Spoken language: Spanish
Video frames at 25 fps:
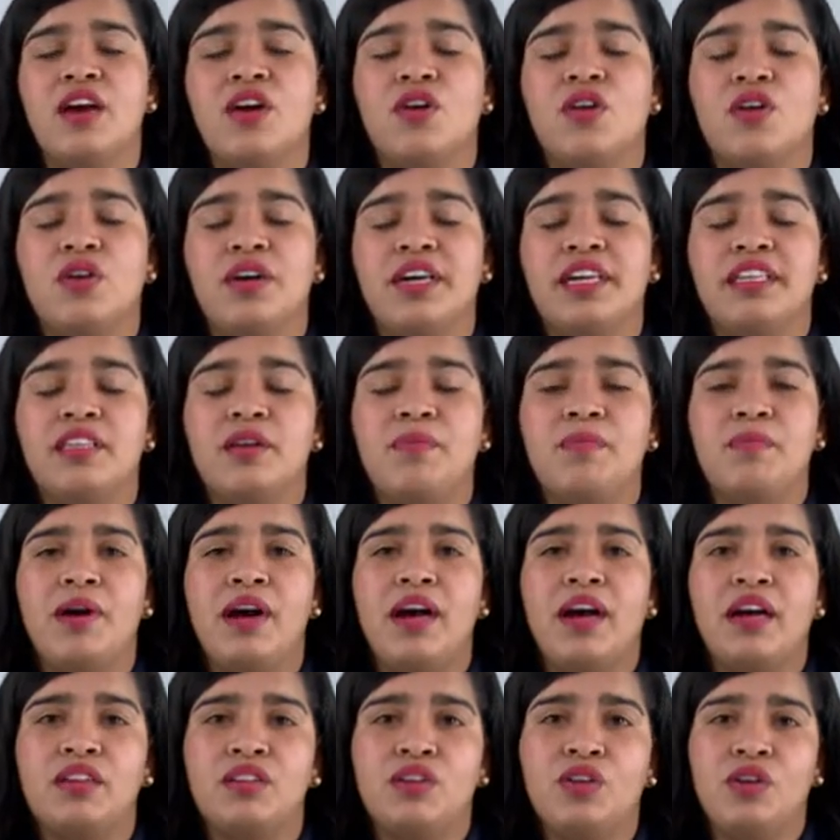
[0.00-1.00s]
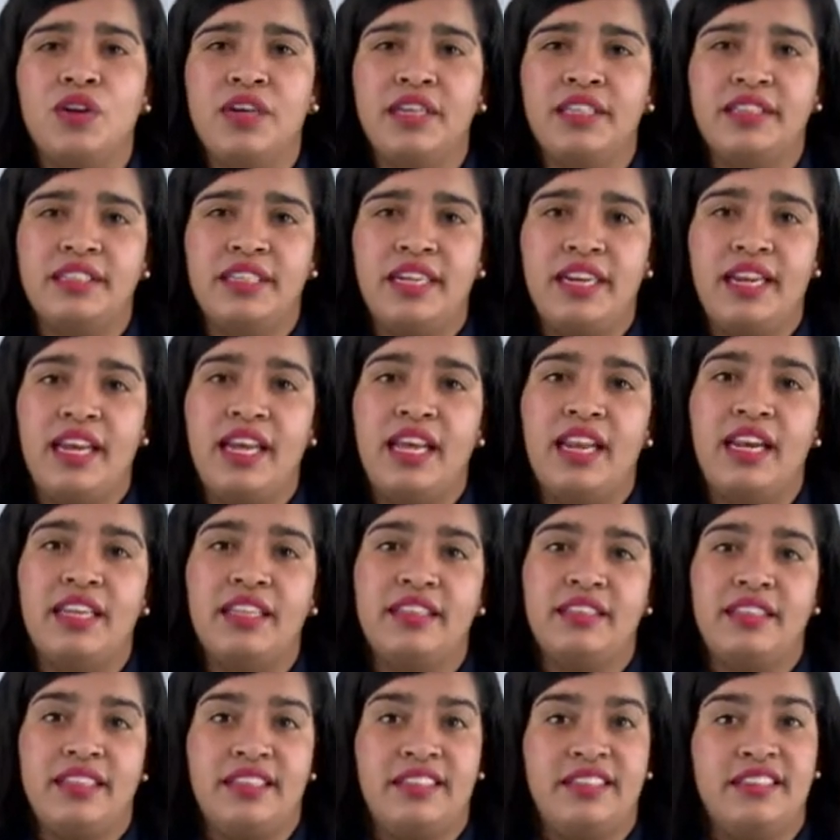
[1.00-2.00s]
Con este pacto entre
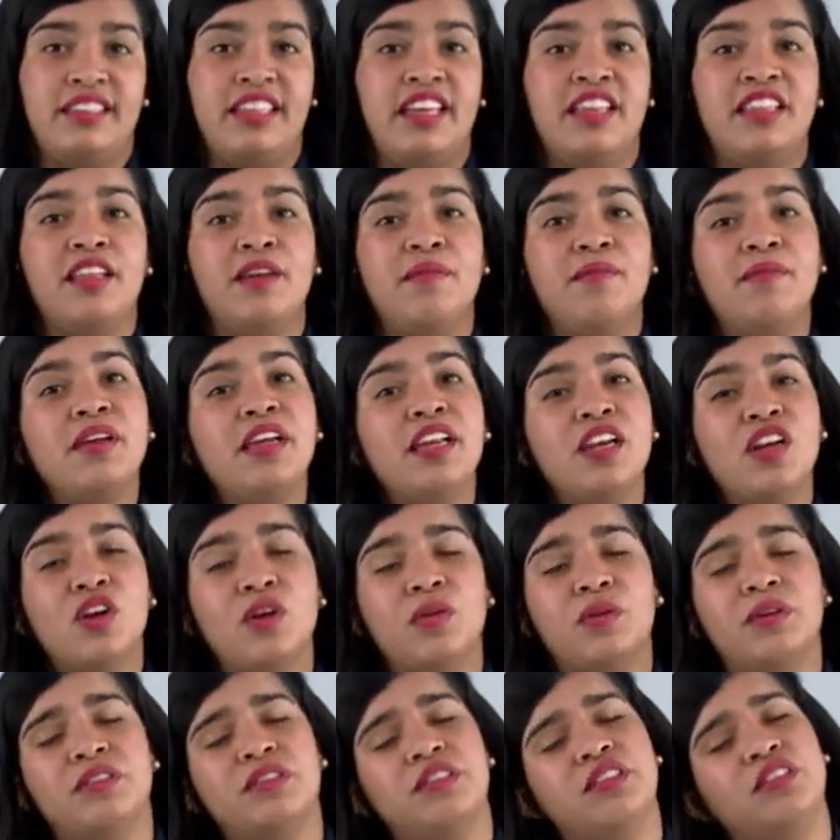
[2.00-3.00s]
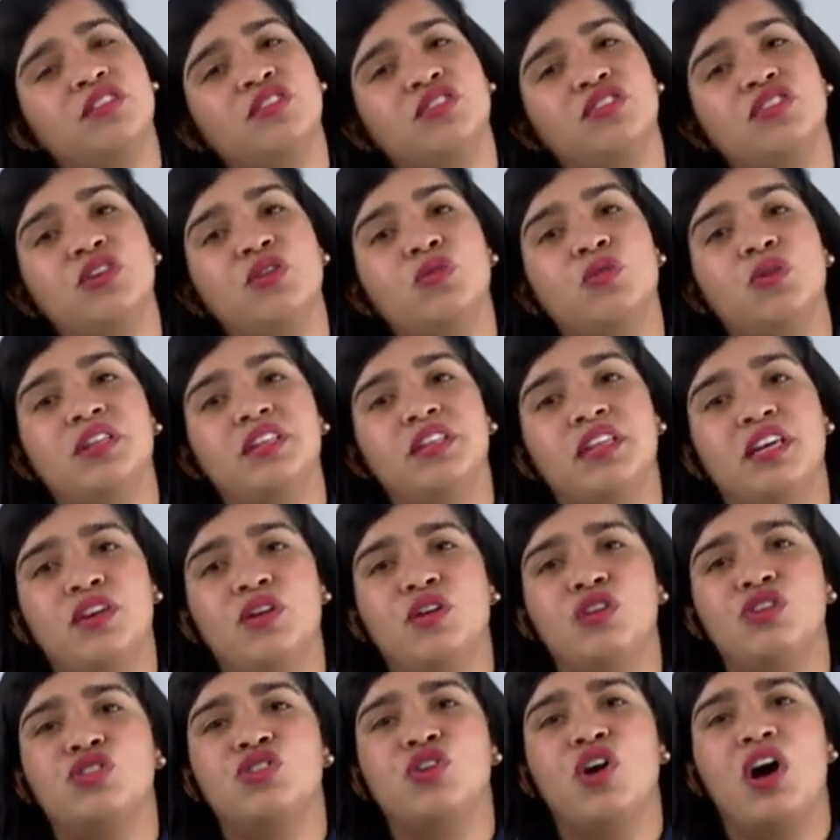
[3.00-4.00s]
élites, desde
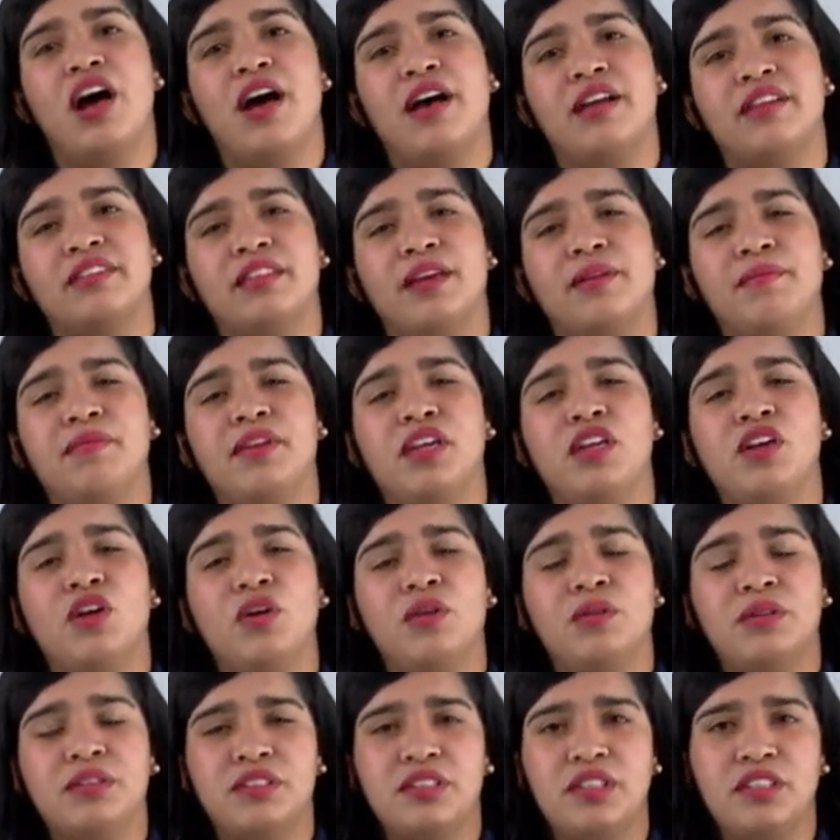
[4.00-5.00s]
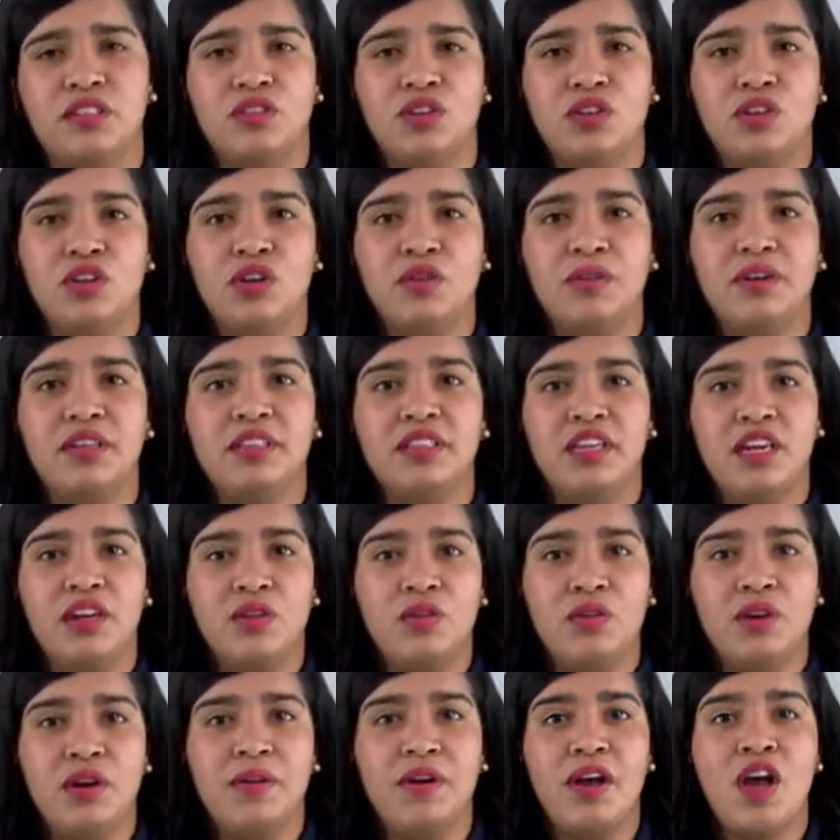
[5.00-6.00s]
1958 hasta
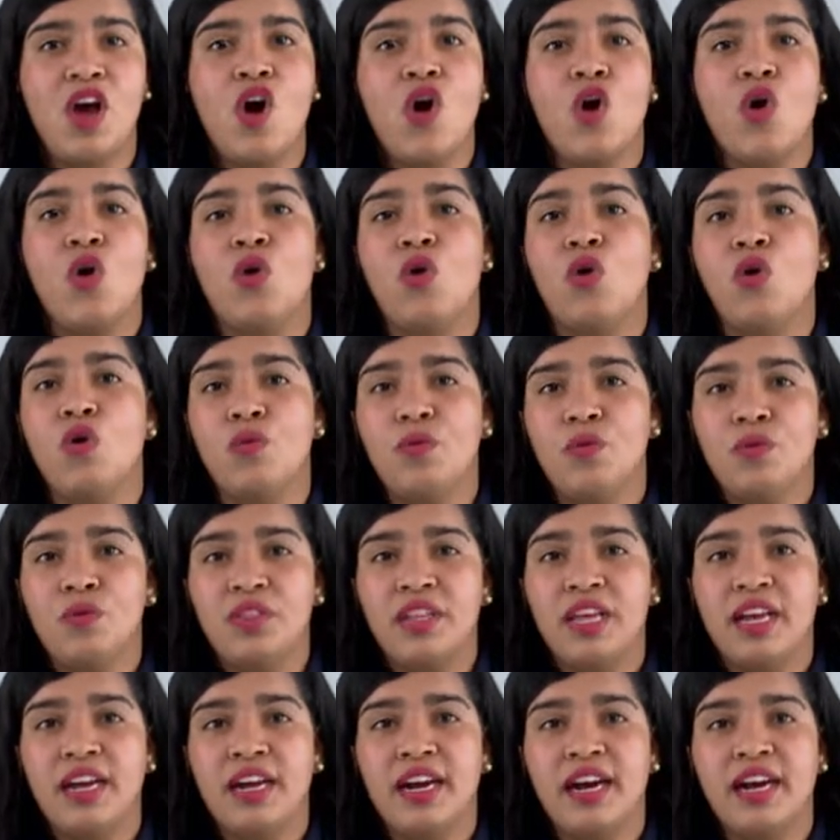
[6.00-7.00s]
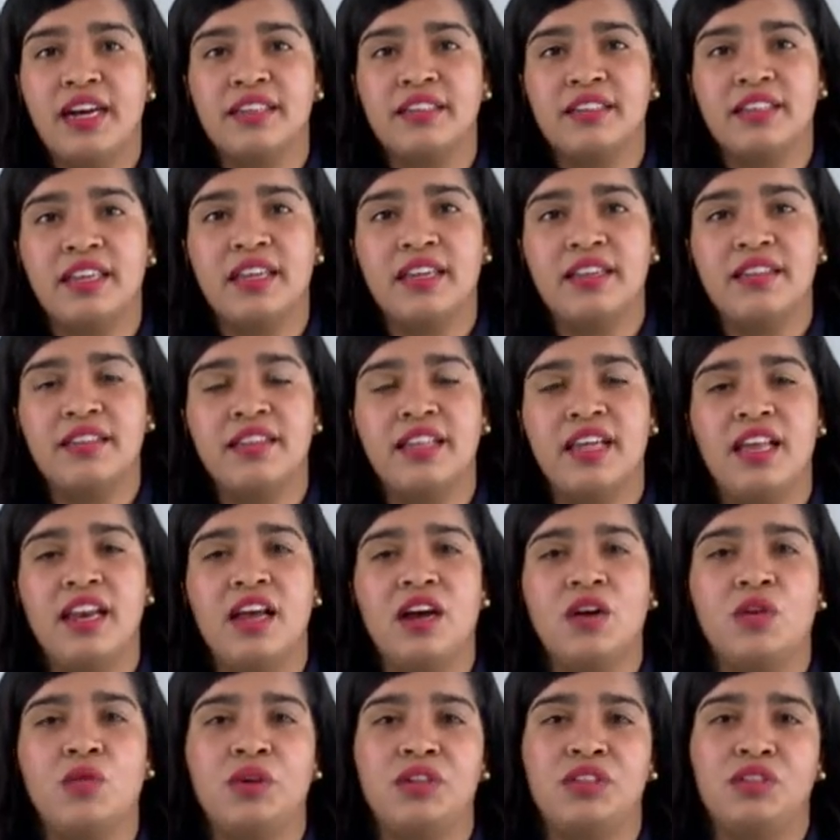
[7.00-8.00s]
1999 hubo un desgaste de
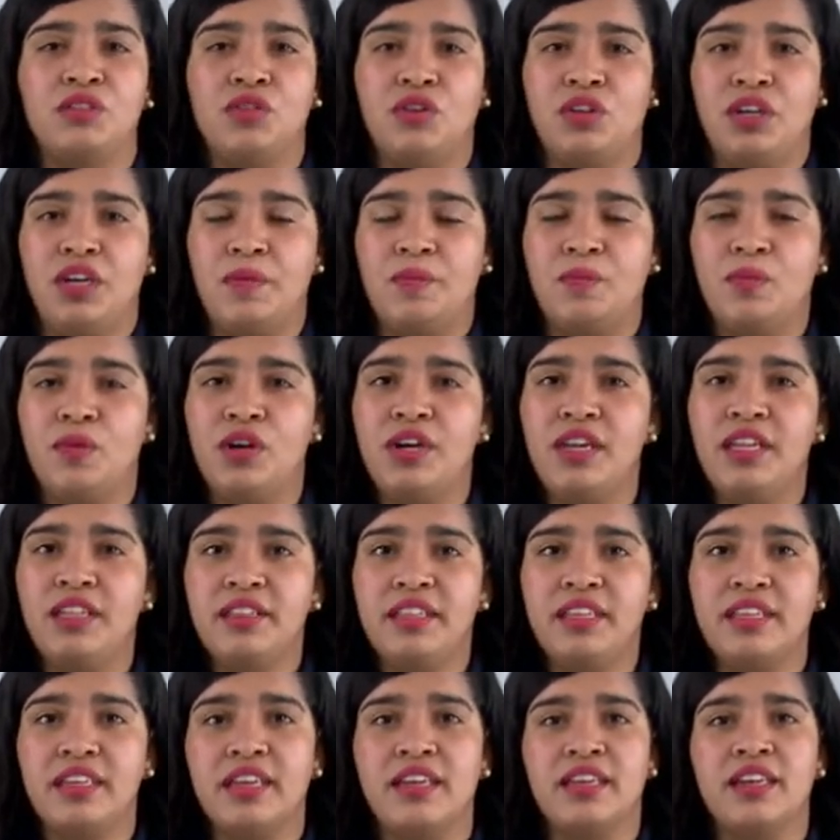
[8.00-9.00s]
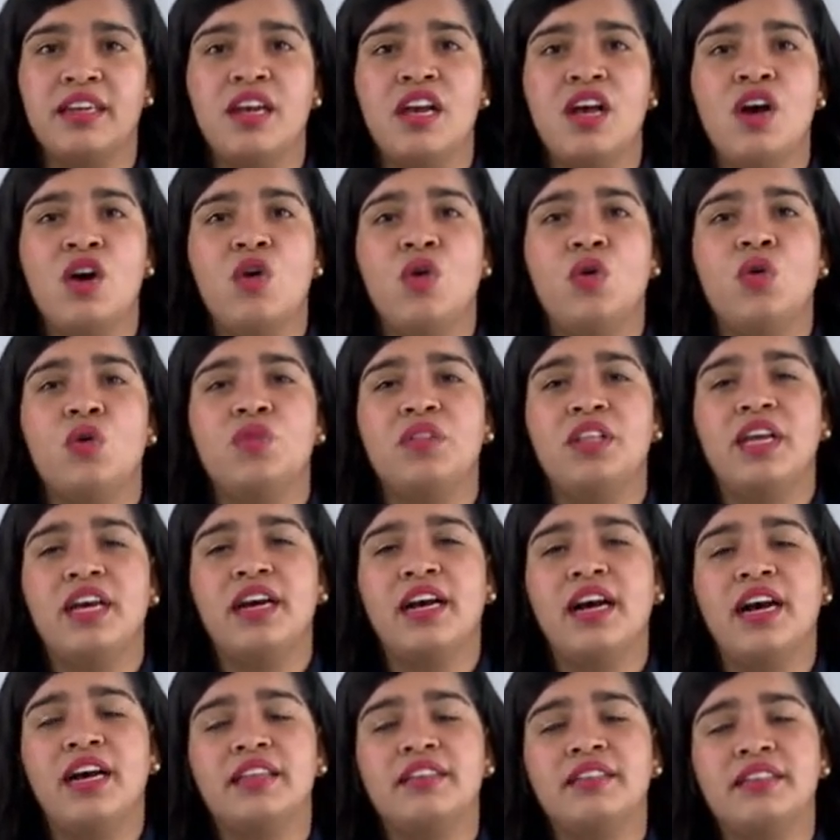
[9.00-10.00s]
las cuestiones políticas, un
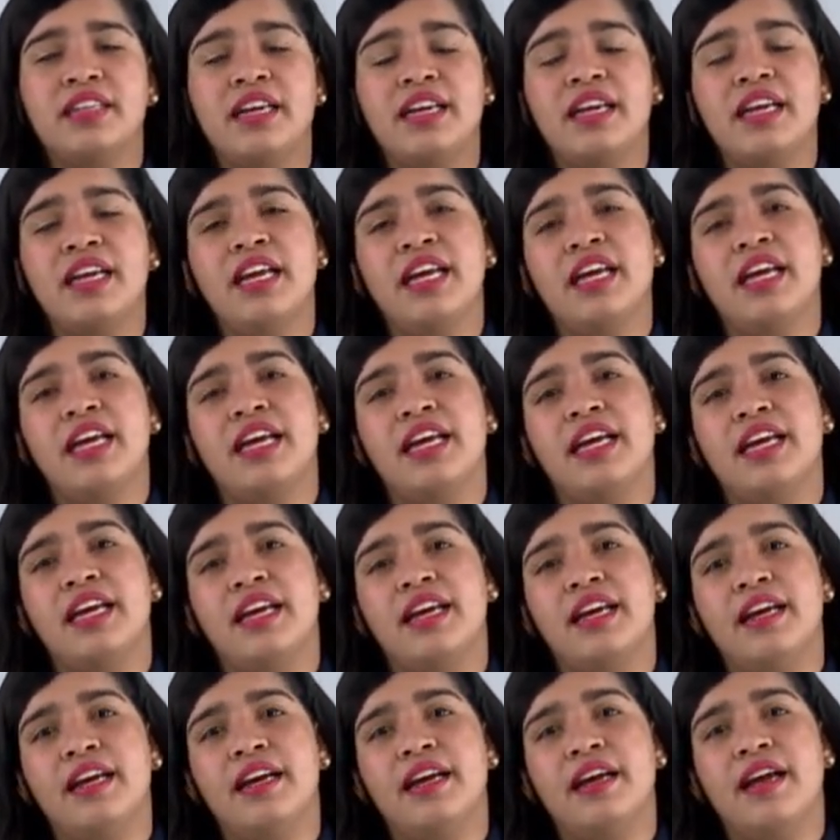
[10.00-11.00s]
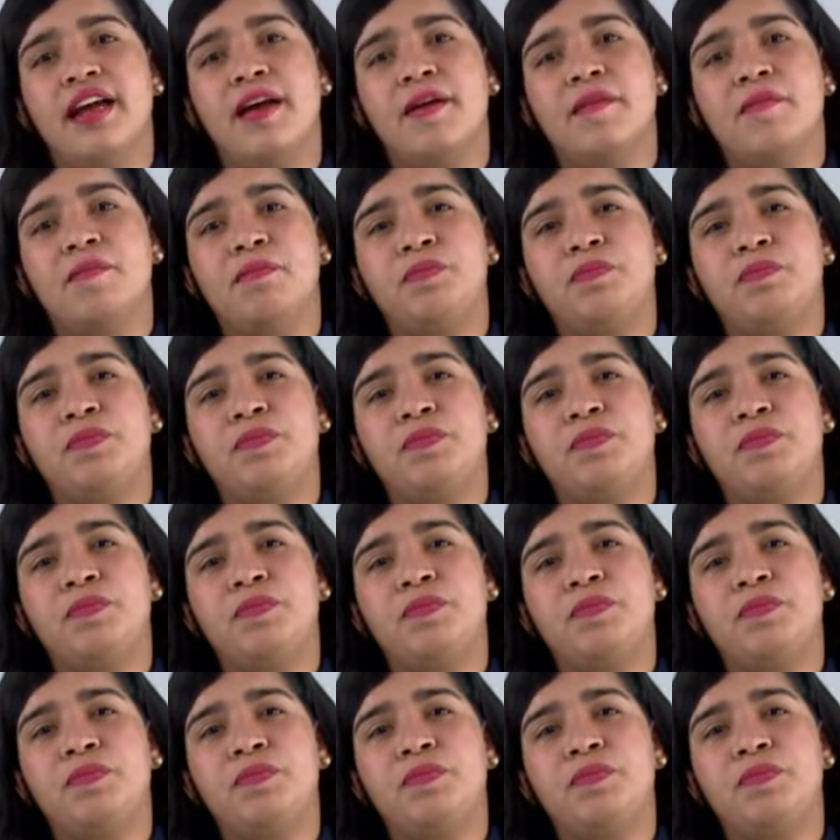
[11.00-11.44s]
desgaste eh,